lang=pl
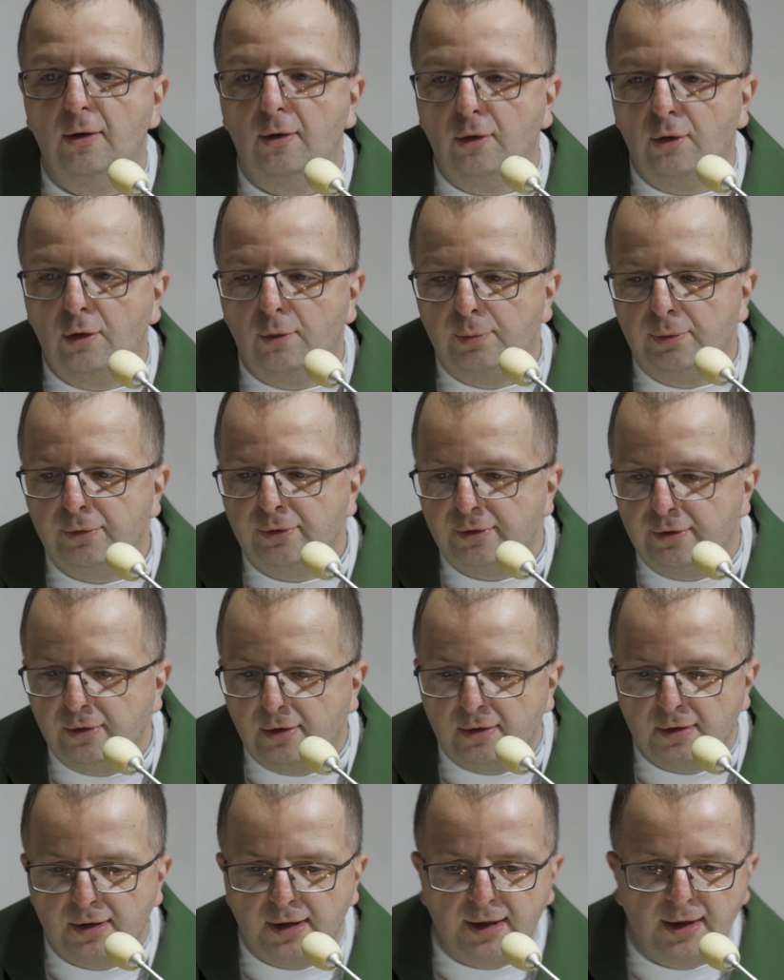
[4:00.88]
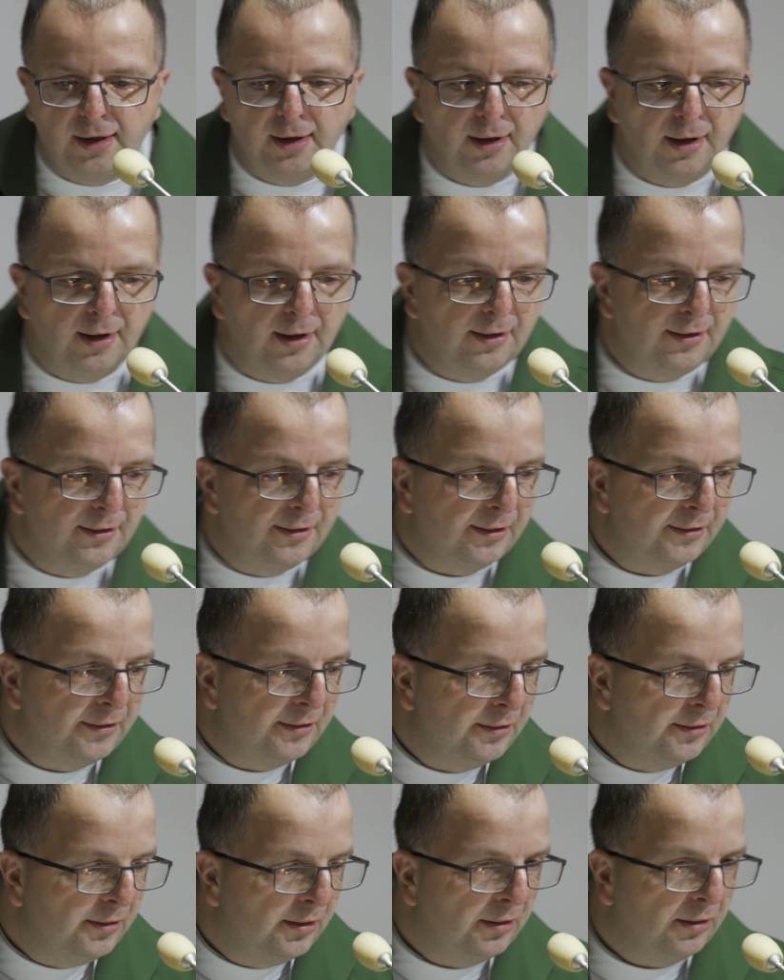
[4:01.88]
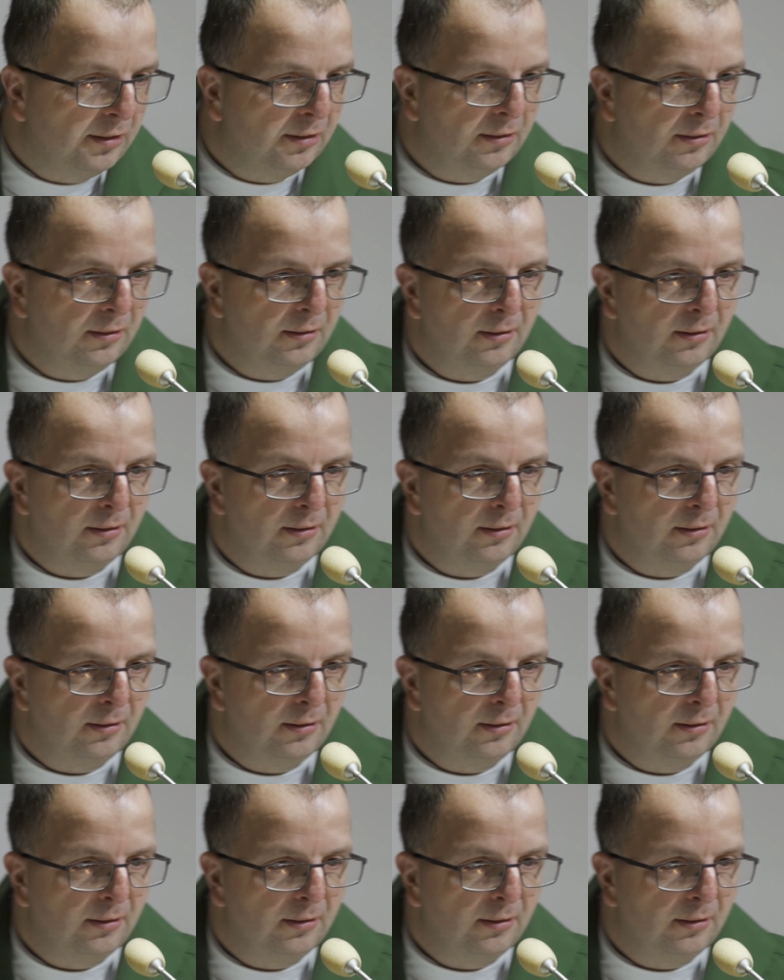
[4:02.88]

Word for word: Opóźnione, ale tak się dzieje.